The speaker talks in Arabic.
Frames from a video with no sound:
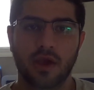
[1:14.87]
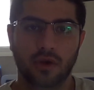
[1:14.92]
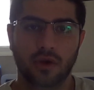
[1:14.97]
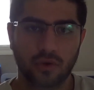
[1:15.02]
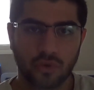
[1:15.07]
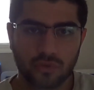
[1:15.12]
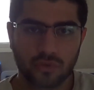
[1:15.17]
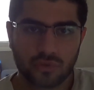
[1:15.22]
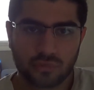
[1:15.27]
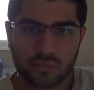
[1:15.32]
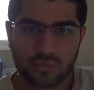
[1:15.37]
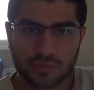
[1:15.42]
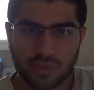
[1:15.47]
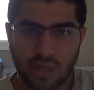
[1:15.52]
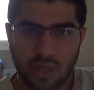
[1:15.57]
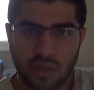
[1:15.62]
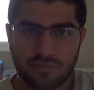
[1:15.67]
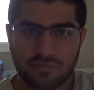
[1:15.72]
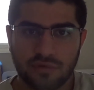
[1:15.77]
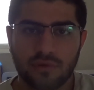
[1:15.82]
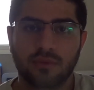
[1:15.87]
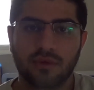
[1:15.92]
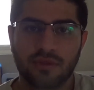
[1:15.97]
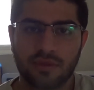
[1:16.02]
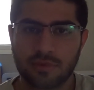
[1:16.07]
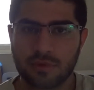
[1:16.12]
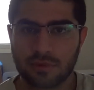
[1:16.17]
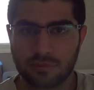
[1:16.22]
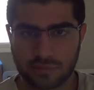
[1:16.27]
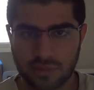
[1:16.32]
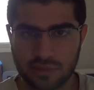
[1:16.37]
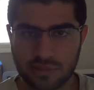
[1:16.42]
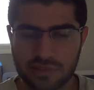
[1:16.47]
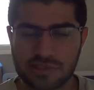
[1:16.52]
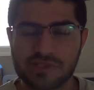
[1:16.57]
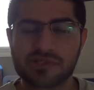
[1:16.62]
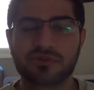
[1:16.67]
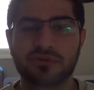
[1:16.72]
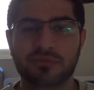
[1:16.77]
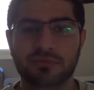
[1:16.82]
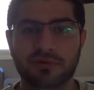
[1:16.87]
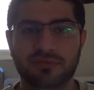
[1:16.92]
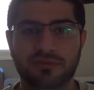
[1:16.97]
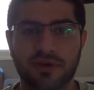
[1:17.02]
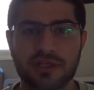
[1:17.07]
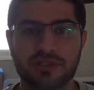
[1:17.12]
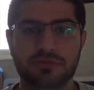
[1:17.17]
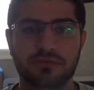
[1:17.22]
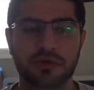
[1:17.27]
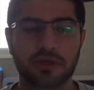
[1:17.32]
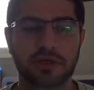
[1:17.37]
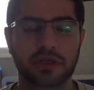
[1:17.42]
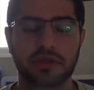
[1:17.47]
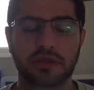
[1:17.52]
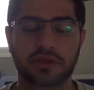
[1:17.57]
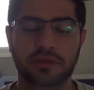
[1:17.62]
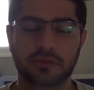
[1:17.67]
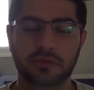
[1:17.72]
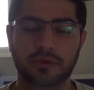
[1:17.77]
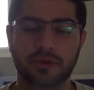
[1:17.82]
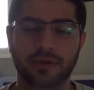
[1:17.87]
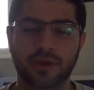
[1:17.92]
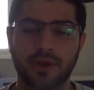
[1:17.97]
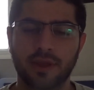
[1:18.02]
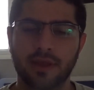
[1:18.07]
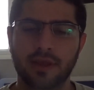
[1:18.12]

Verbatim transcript: لو انتم مو طائفي معظمكم تنشرون بالفيسبوك يكتبون